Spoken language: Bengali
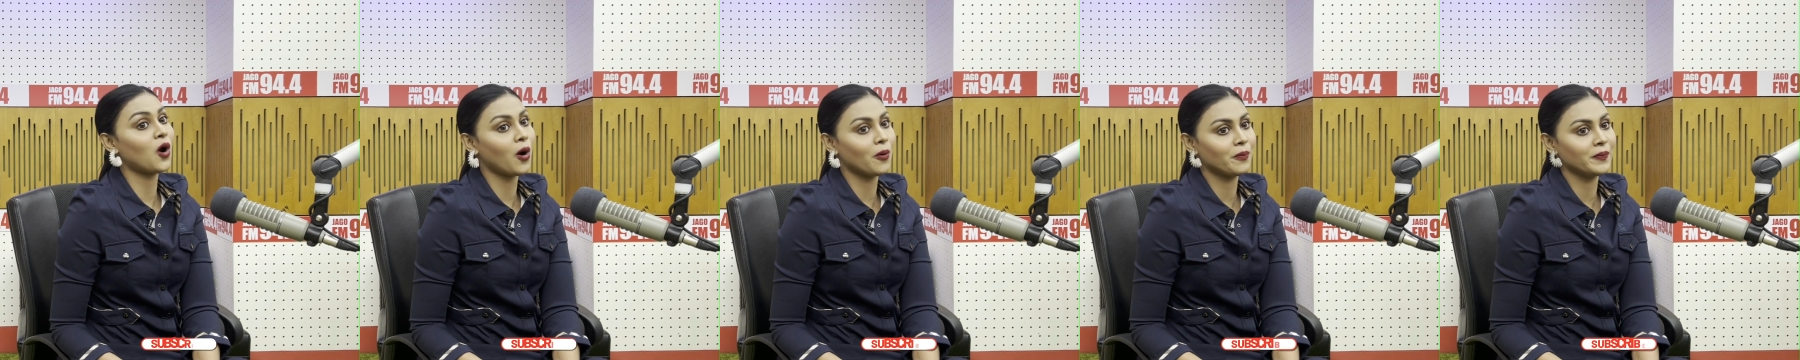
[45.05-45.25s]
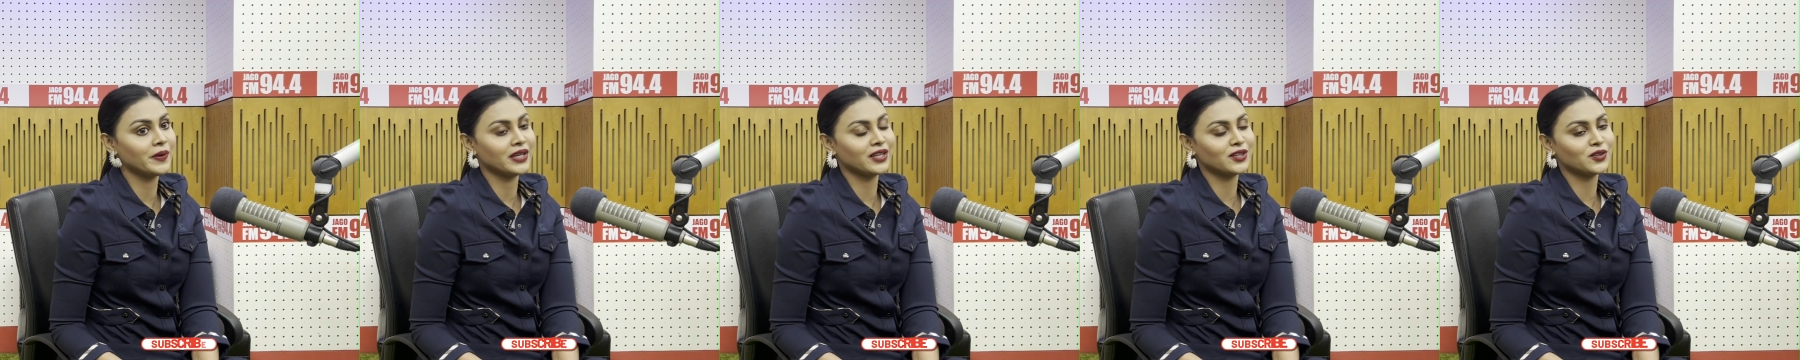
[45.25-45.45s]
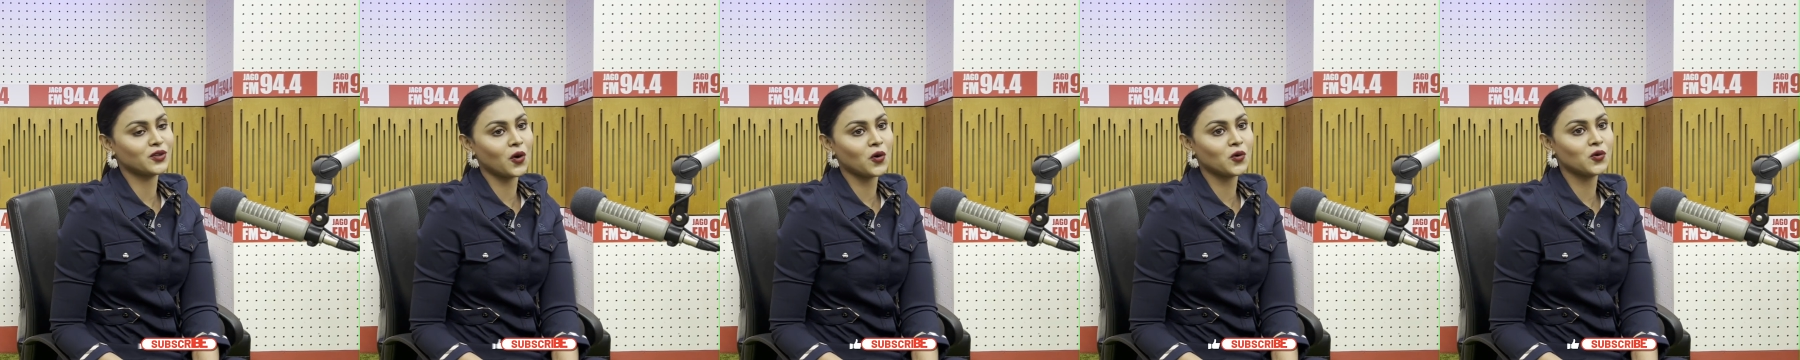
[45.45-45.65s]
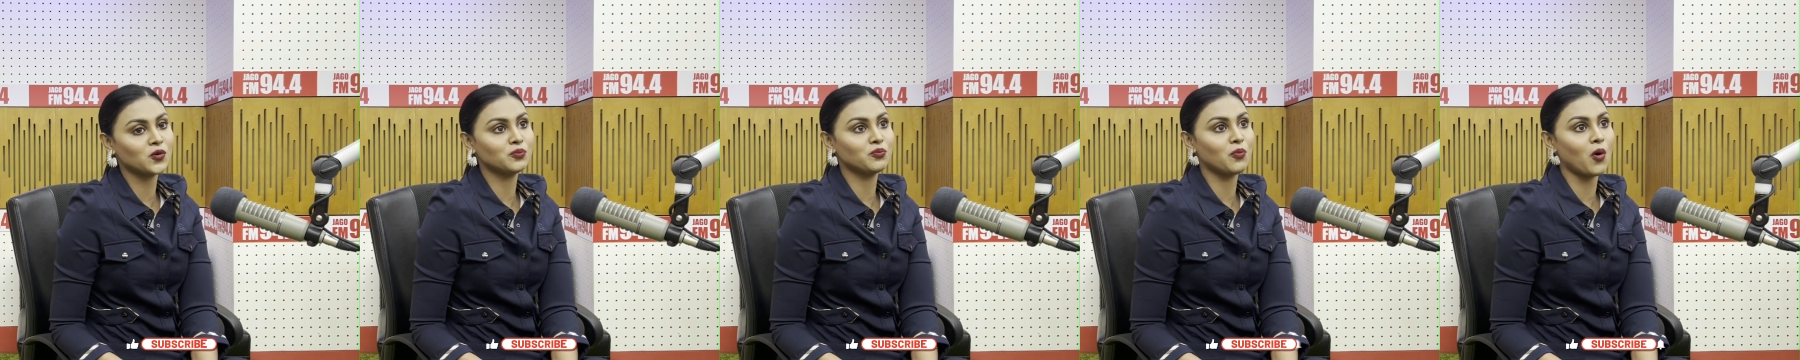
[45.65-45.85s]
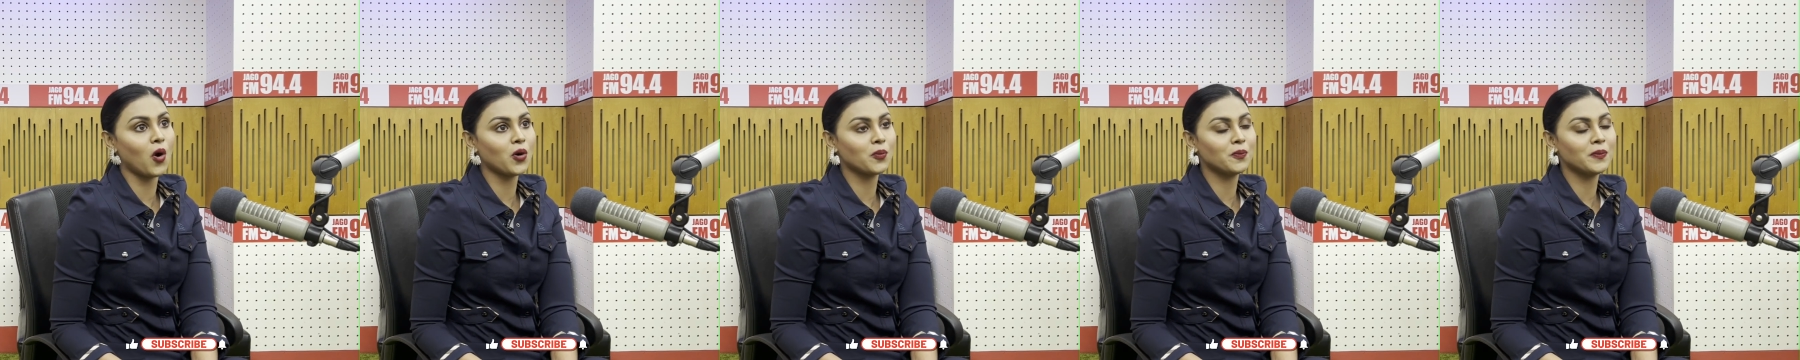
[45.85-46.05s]
হবে তখন
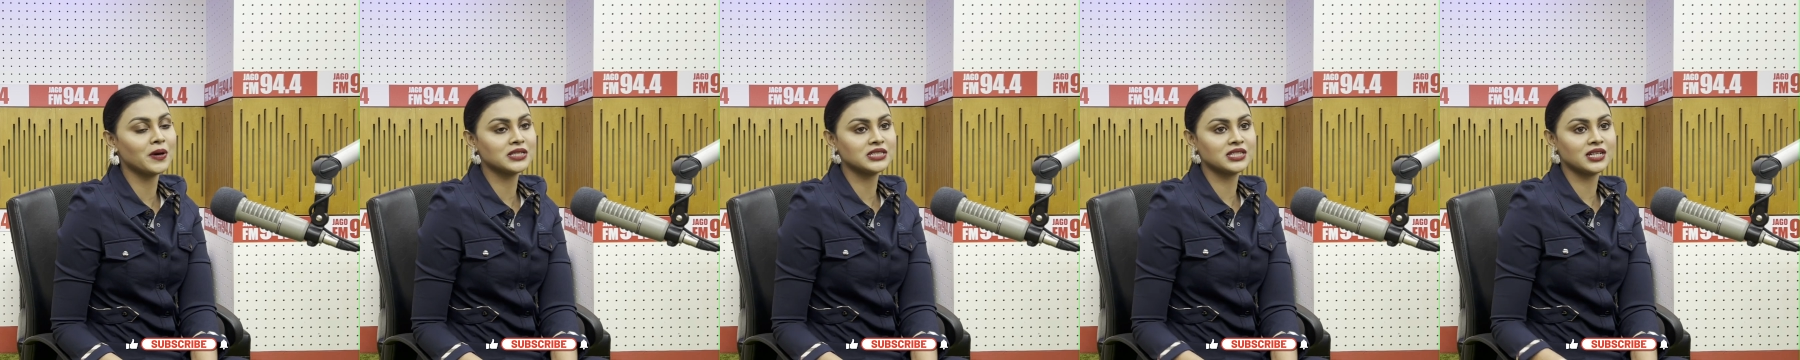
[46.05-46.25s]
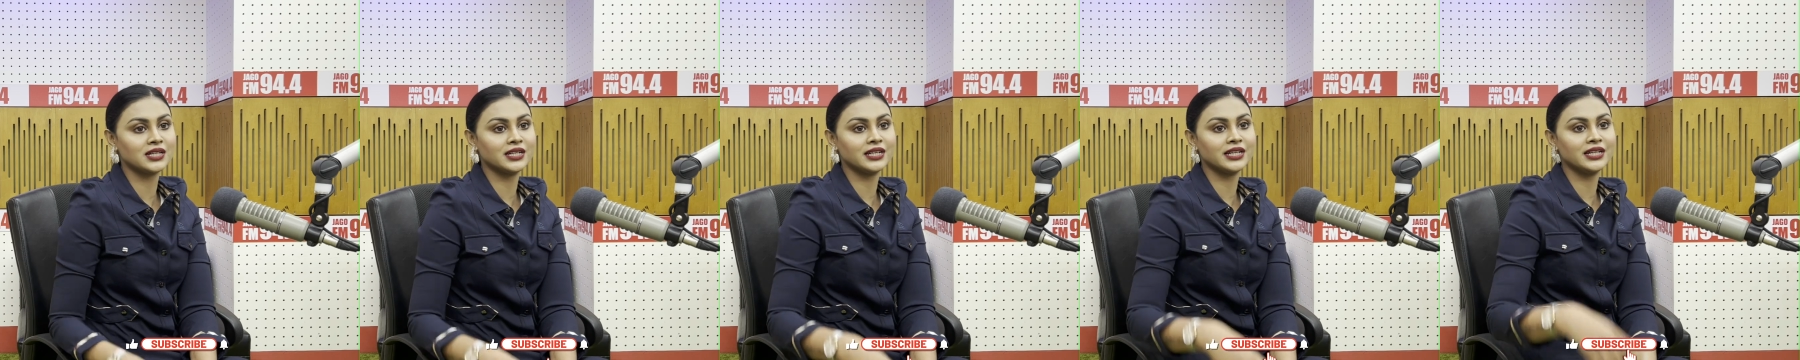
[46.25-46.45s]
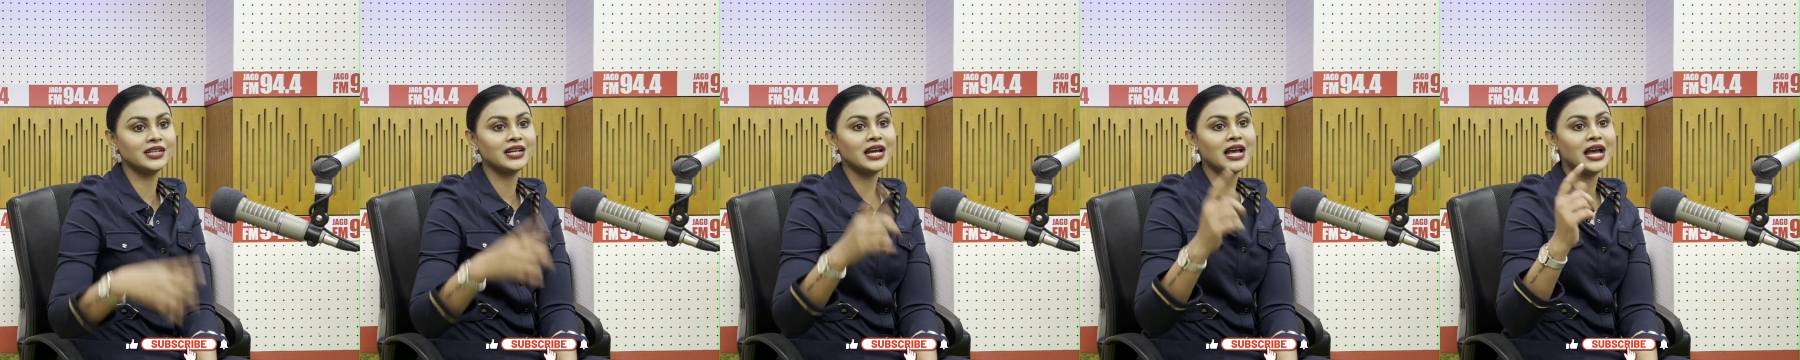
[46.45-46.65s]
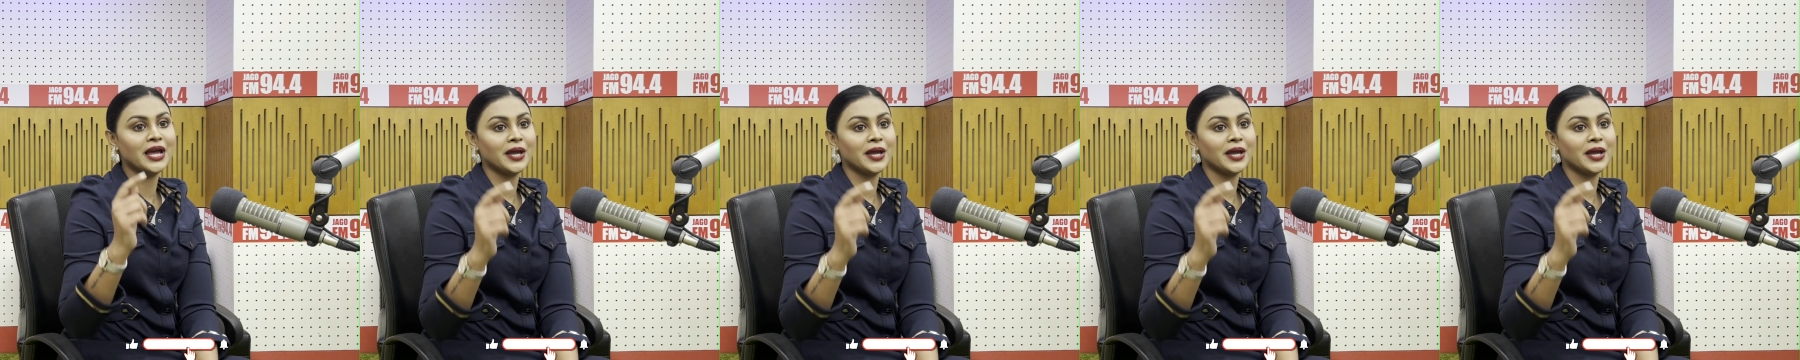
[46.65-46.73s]
মগবাজারের